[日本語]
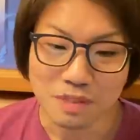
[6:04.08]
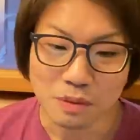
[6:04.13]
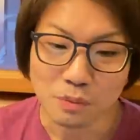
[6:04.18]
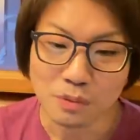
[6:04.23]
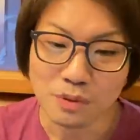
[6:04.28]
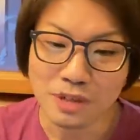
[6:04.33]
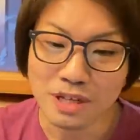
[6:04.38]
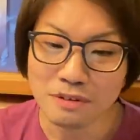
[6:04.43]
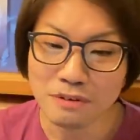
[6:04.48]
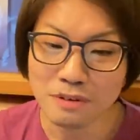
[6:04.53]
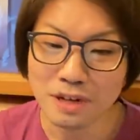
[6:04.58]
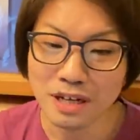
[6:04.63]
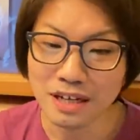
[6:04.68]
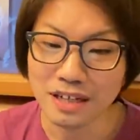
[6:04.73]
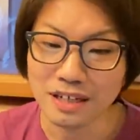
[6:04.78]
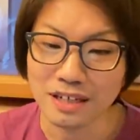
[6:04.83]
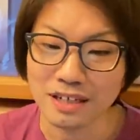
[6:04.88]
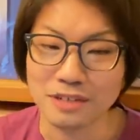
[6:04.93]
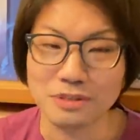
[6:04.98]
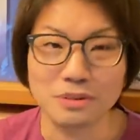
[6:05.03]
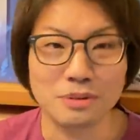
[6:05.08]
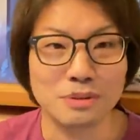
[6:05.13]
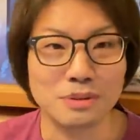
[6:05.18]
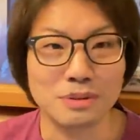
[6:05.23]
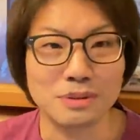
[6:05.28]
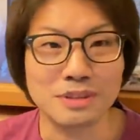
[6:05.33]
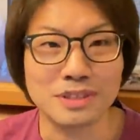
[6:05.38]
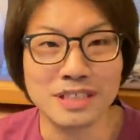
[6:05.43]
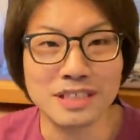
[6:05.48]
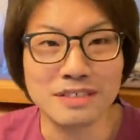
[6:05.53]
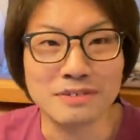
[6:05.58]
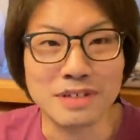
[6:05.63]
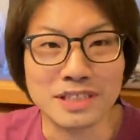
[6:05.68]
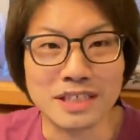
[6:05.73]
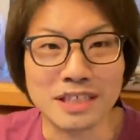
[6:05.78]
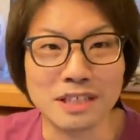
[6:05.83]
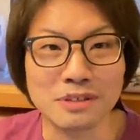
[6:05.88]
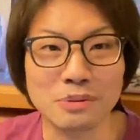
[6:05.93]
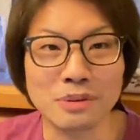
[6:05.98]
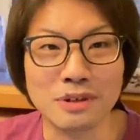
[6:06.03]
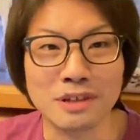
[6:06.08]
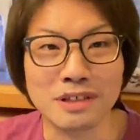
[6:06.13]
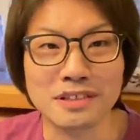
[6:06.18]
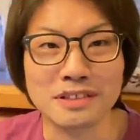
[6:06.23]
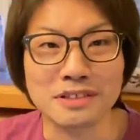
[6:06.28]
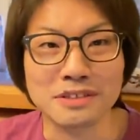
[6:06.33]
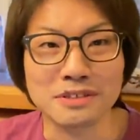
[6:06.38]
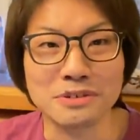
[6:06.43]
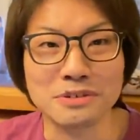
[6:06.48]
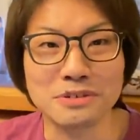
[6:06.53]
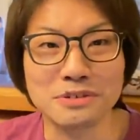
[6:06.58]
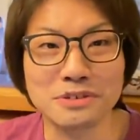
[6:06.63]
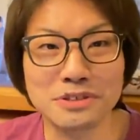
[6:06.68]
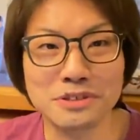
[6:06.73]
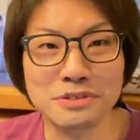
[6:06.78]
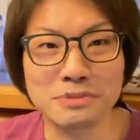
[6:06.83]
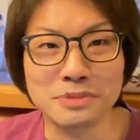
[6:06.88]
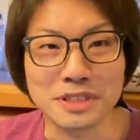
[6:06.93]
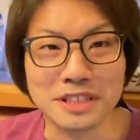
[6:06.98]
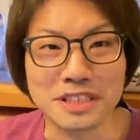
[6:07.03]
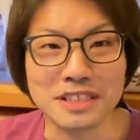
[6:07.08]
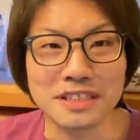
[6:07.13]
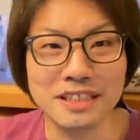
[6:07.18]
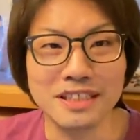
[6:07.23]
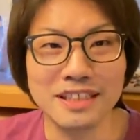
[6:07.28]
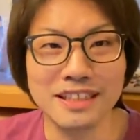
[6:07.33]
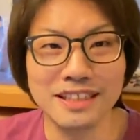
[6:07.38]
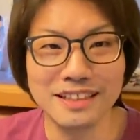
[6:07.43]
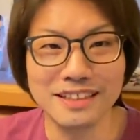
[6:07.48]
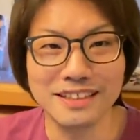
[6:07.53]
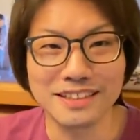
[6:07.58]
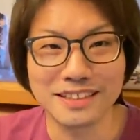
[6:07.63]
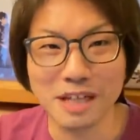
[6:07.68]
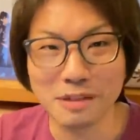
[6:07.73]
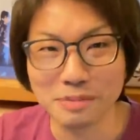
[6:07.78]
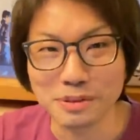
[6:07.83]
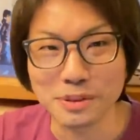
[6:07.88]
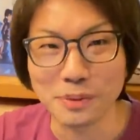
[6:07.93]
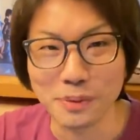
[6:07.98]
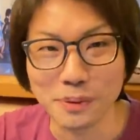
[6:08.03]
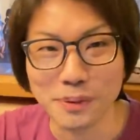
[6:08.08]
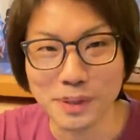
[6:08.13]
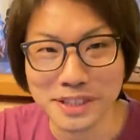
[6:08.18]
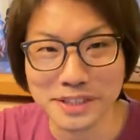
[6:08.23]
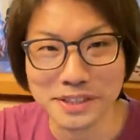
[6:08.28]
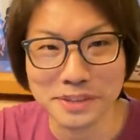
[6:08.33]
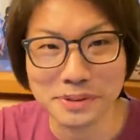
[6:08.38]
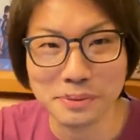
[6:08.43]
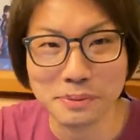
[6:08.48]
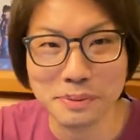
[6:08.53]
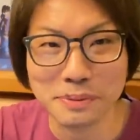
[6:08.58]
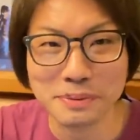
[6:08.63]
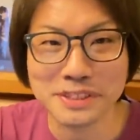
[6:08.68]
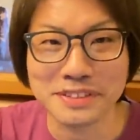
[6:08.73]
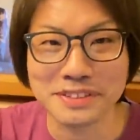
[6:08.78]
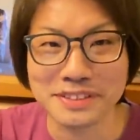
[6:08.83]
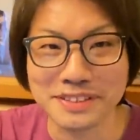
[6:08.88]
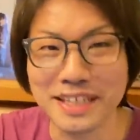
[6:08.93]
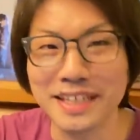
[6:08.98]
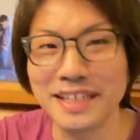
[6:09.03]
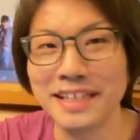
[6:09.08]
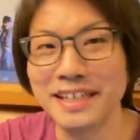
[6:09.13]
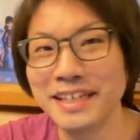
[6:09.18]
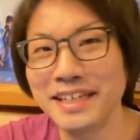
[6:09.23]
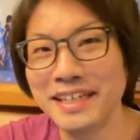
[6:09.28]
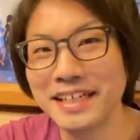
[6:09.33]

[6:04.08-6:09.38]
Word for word: あ、この辺はあのいい技かどうかわかんないですけど YouTube に多分転がってると思いますんで、